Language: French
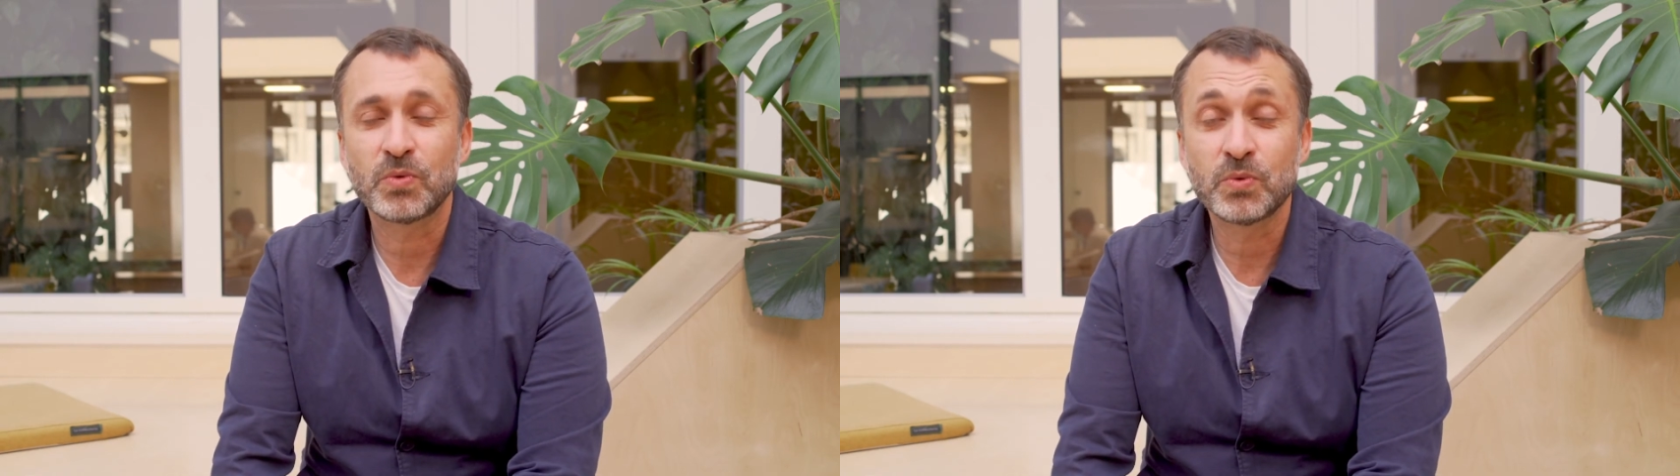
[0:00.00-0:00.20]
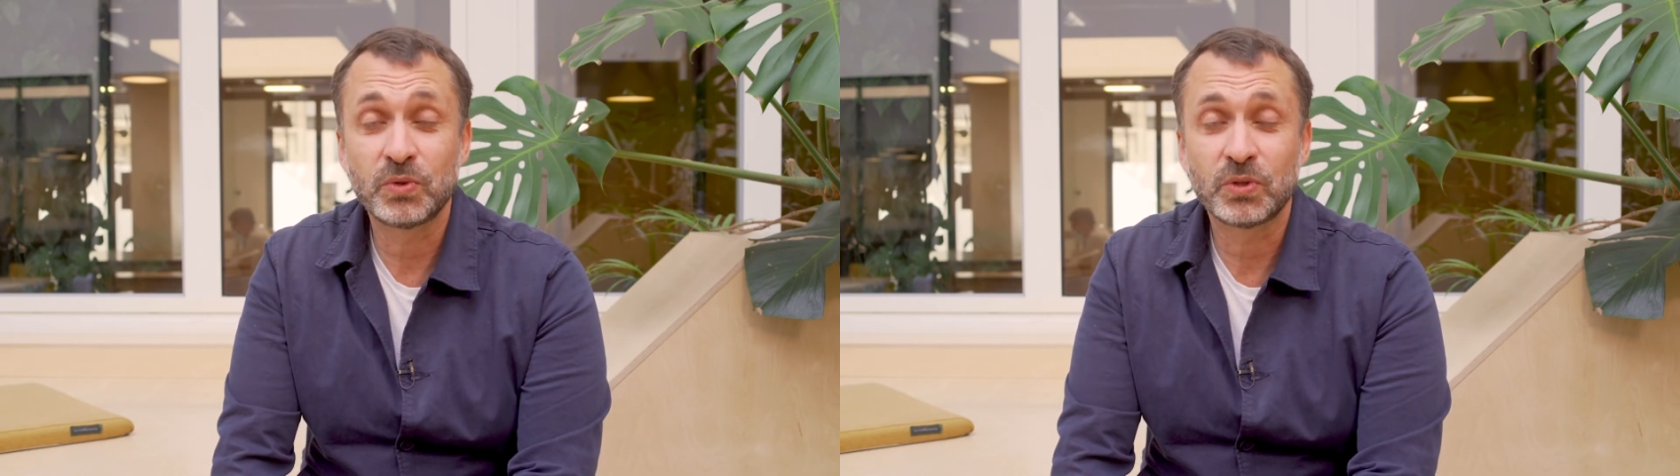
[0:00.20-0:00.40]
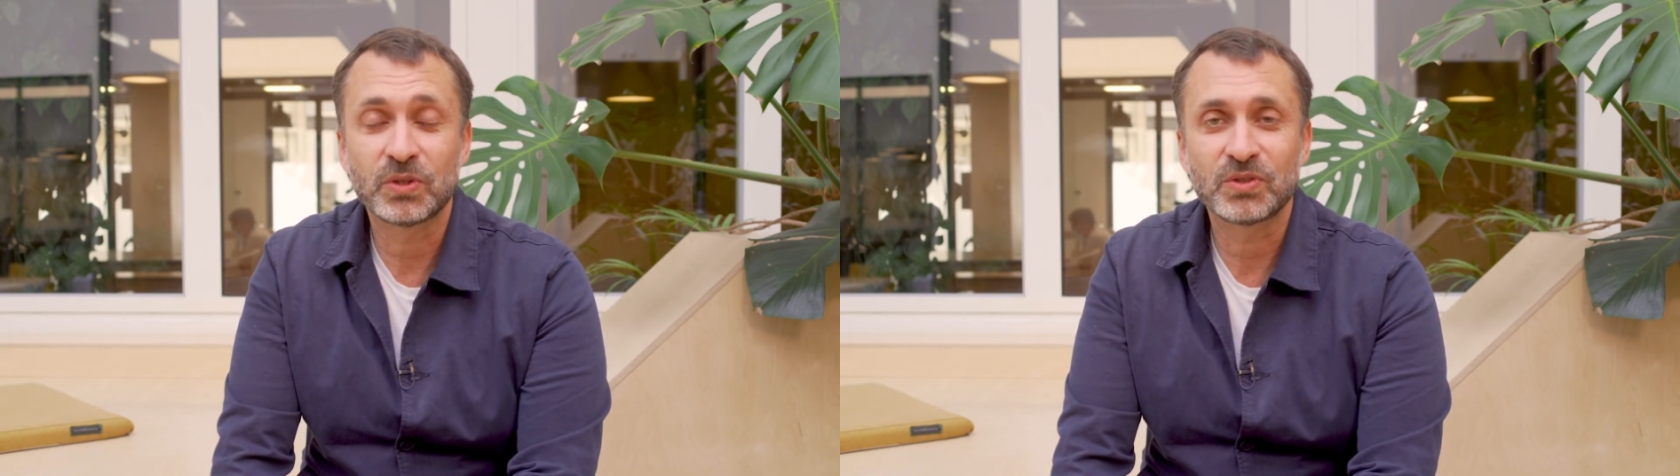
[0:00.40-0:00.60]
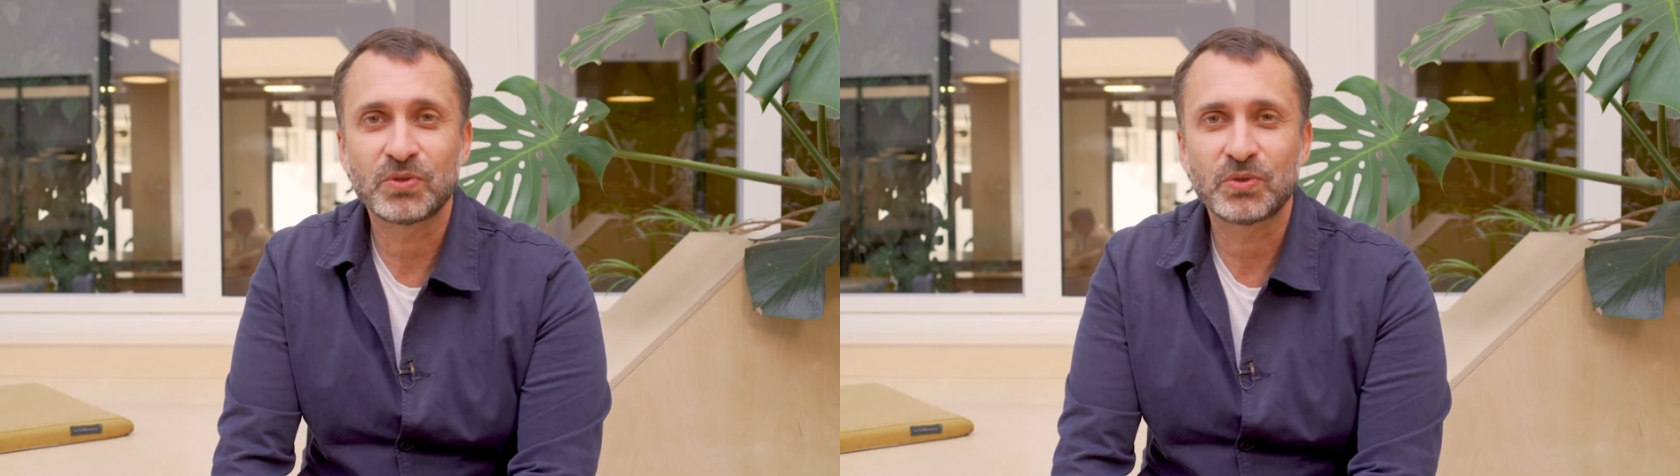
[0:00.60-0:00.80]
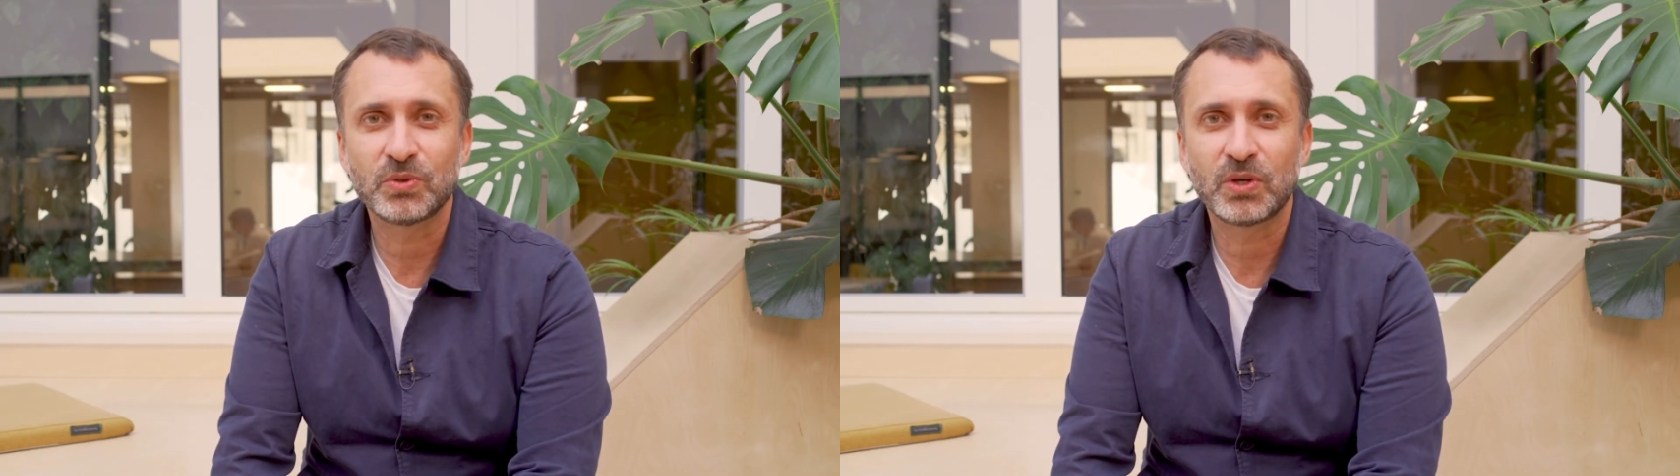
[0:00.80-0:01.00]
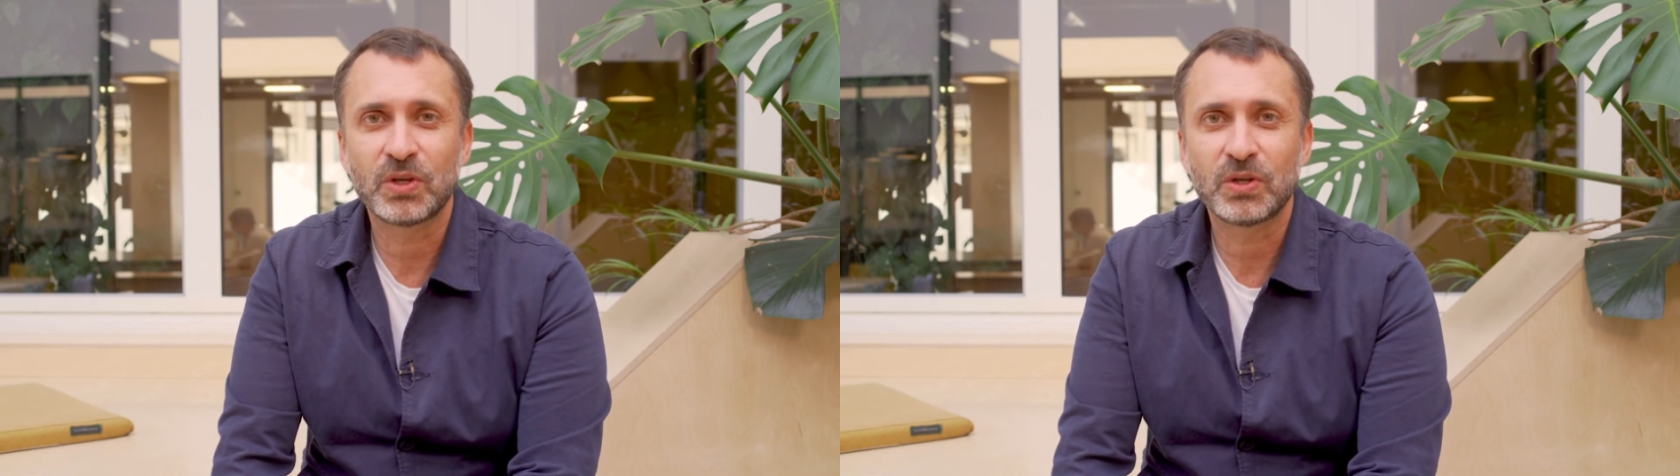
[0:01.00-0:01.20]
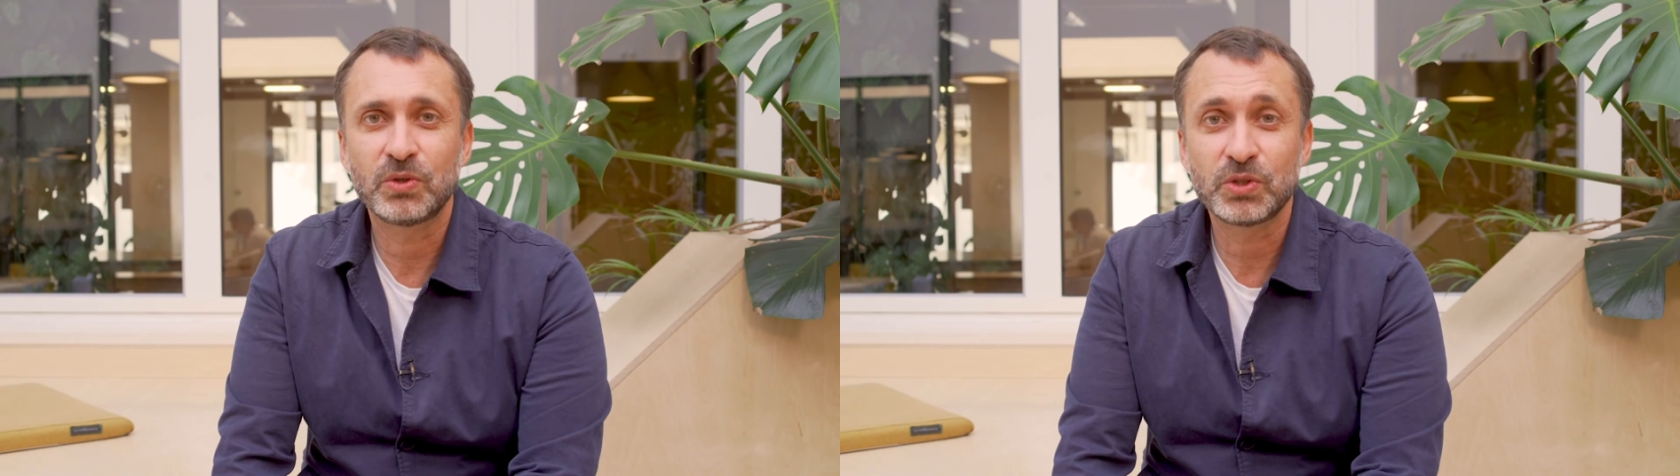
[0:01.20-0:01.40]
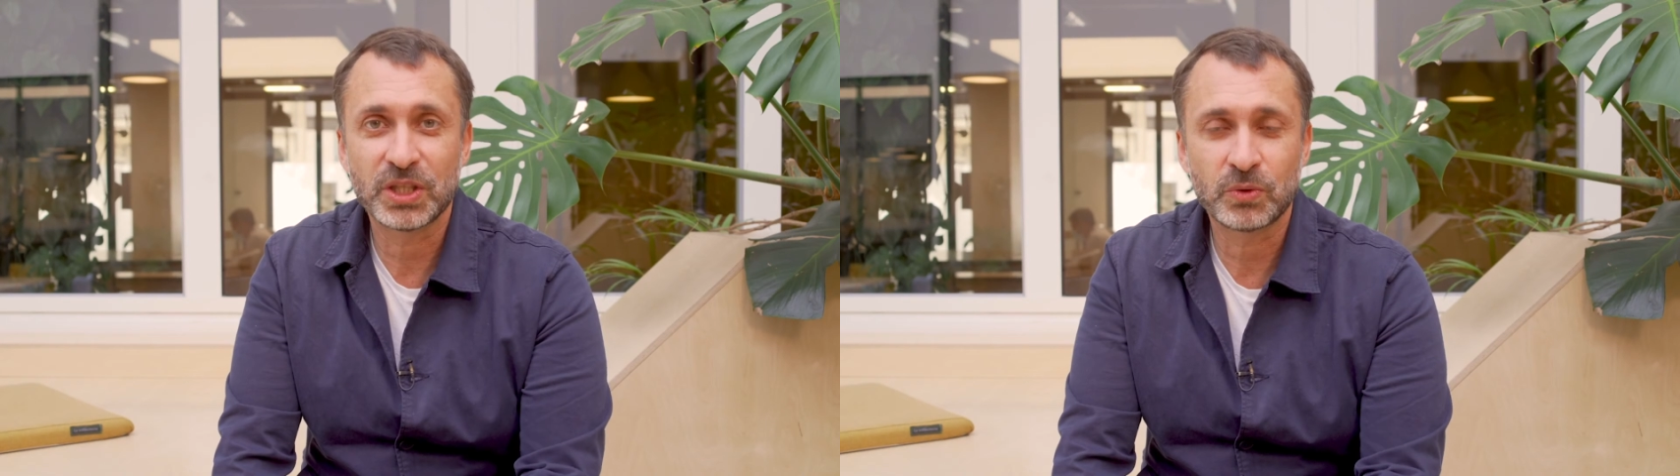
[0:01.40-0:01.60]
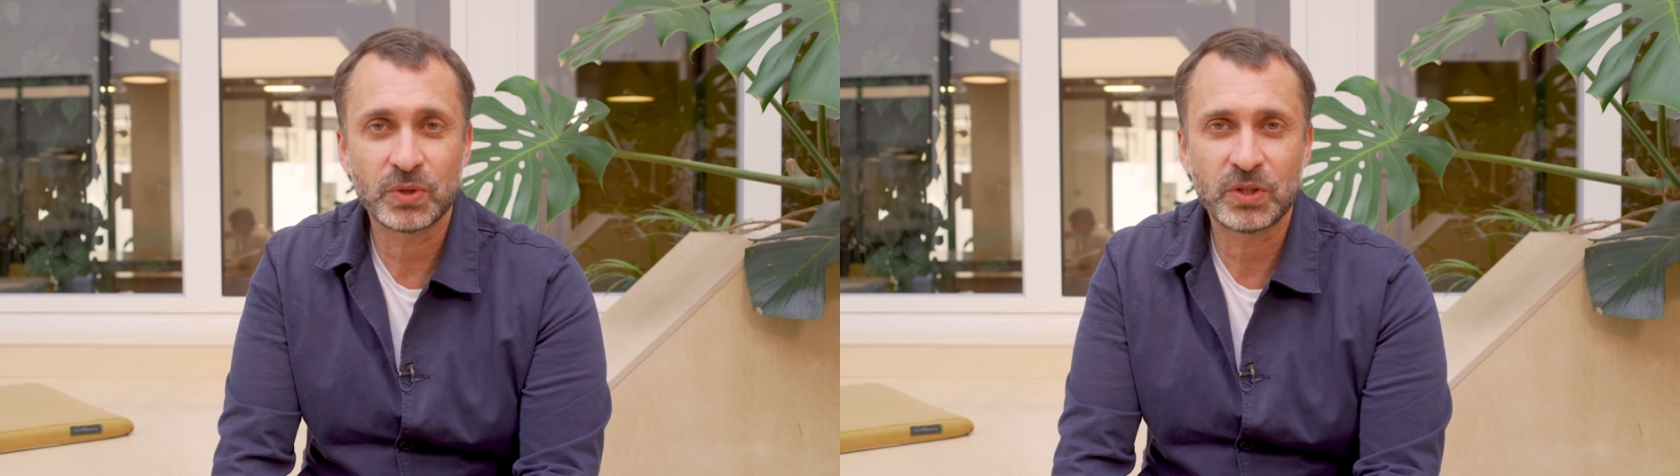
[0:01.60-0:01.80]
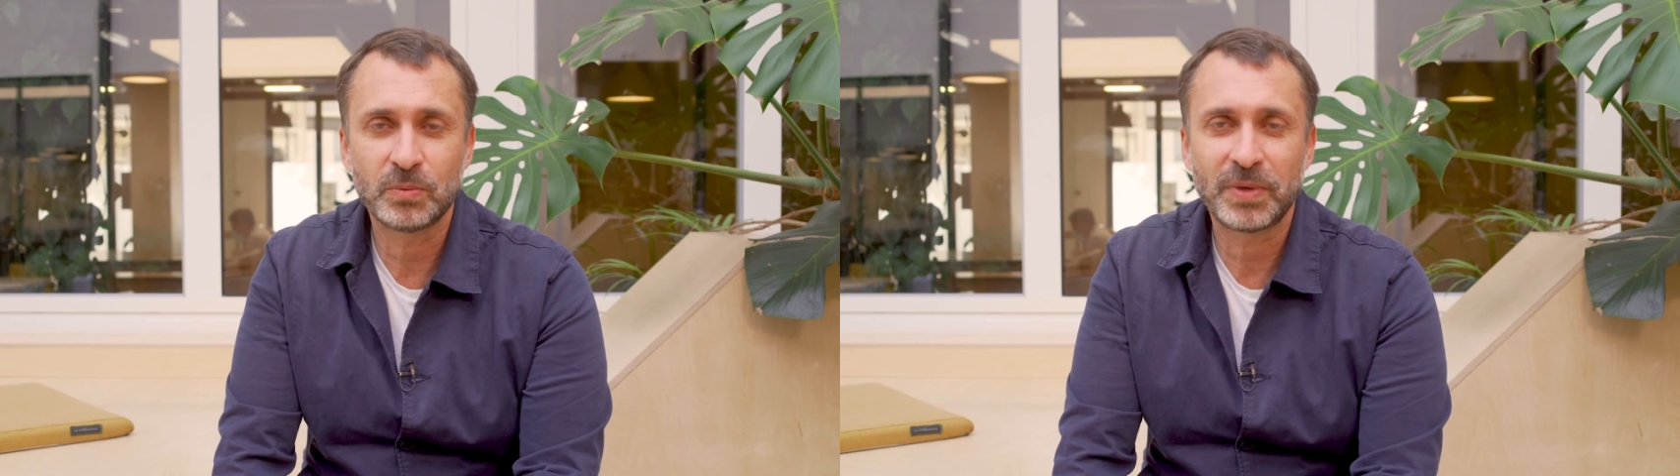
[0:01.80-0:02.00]
août sur
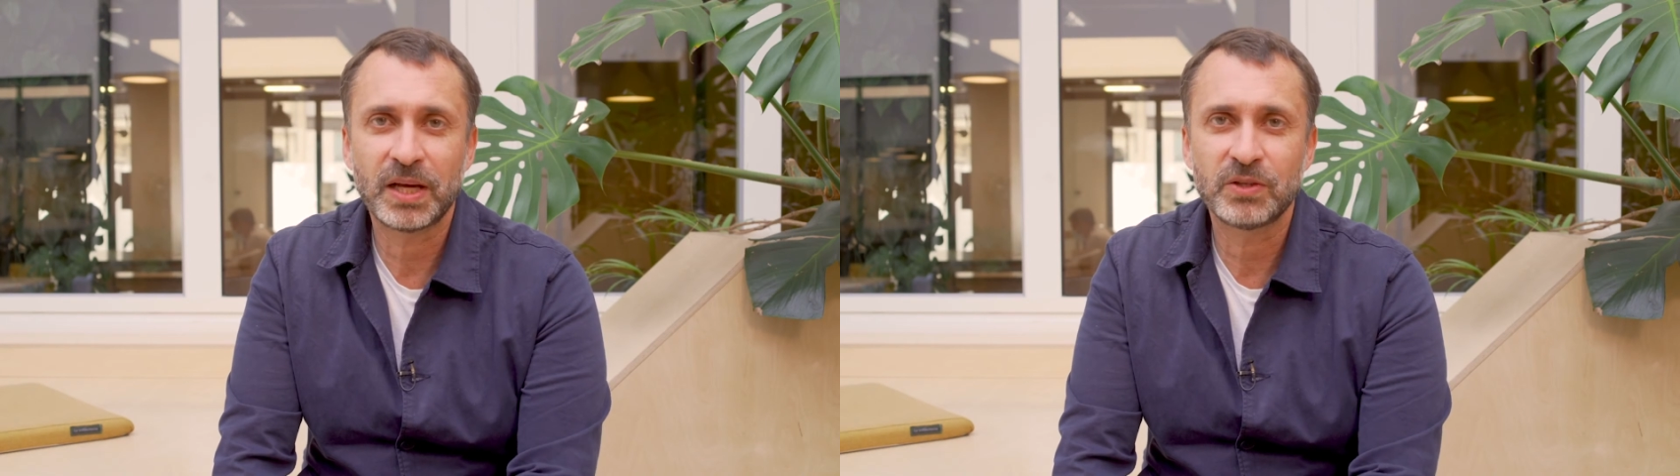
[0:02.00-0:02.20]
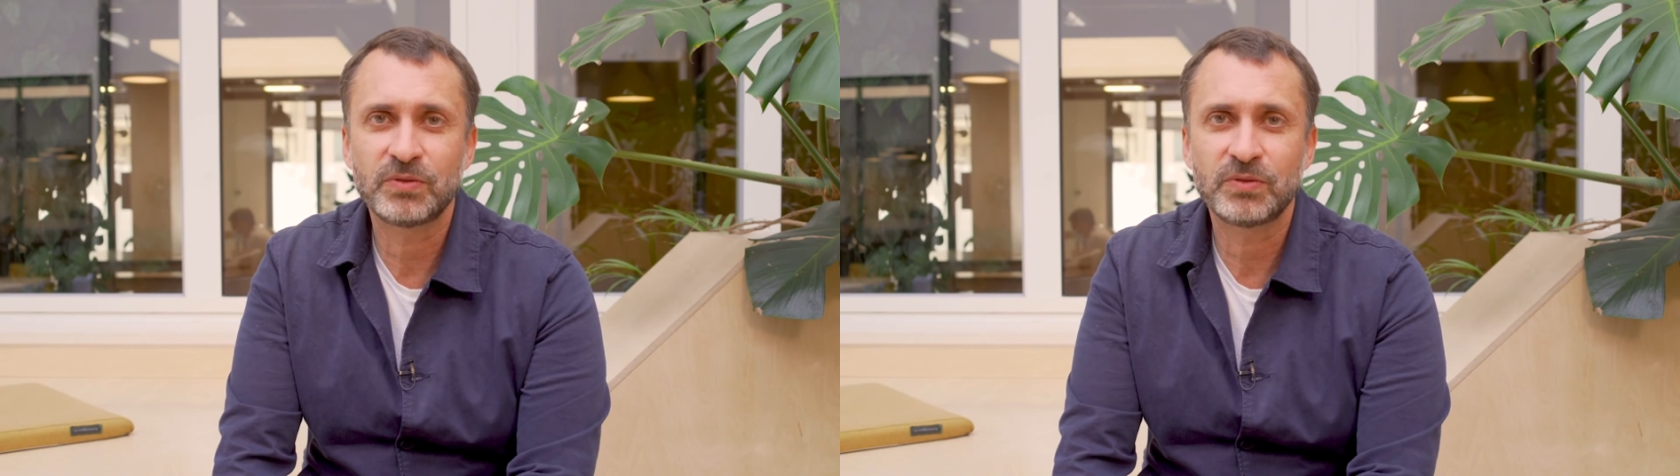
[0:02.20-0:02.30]
Logico qui nous parlera